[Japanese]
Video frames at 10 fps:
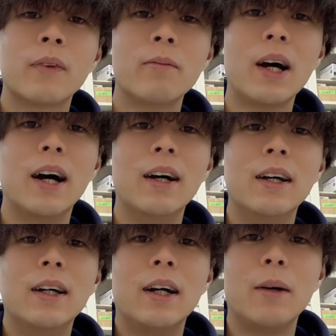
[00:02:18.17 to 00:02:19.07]
あ
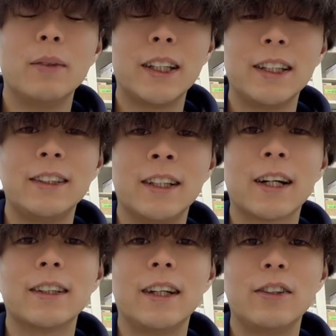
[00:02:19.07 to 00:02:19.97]
んま適してな
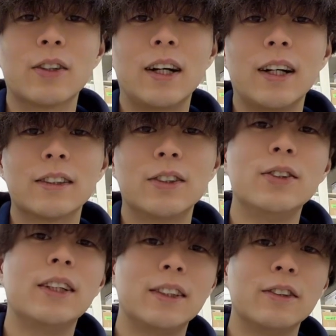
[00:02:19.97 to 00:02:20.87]
かったりとかす
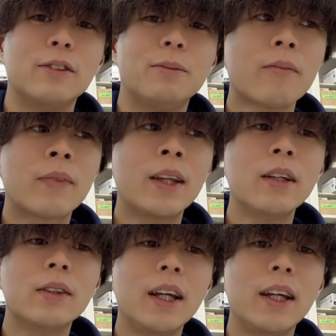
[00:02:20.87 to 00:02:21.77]
るんです。な
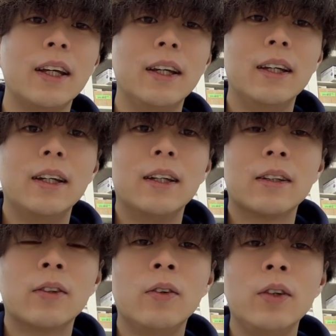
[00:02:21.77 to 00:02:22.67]
ので
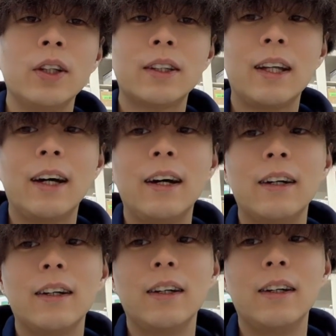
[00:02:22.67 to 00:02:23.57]
こういっ
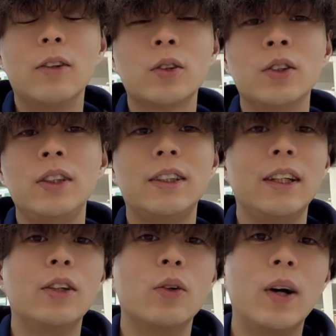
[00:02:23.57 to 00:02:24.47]
たお薬っ
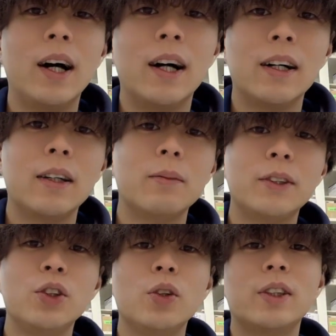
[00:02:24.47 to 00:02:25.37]
ていうのは
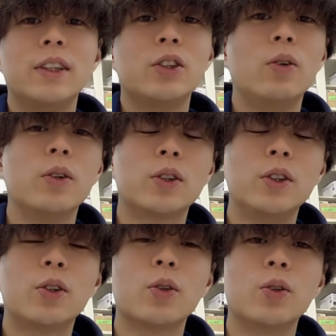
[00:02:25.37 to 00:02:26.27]
長期で処方す
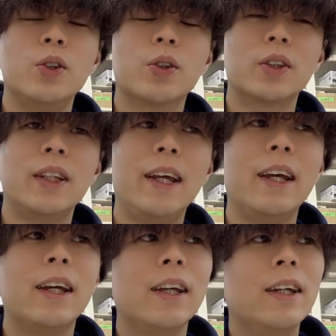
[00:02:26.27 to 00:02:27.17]
ることによっ
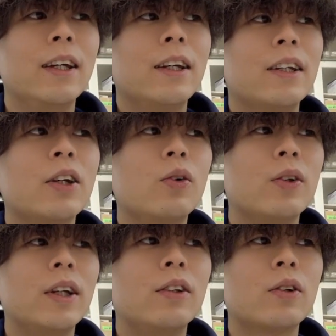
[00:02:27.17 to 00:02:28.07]
て結
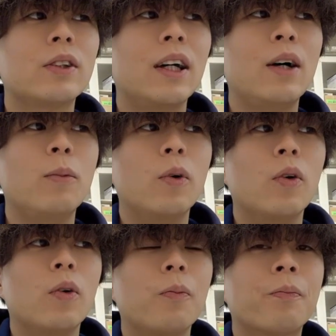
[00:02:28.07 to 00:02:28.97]
構ね、ドクター
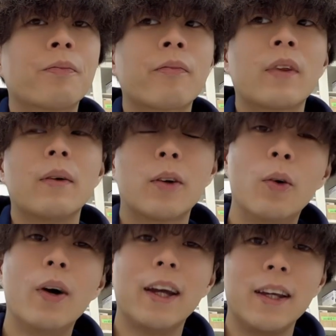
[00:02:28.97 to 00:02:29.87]
も
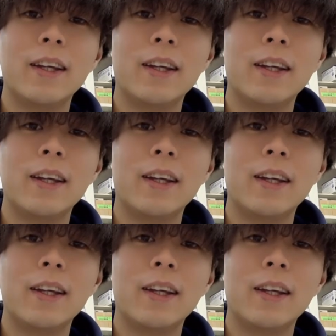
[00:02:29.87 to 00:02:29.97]
怖い、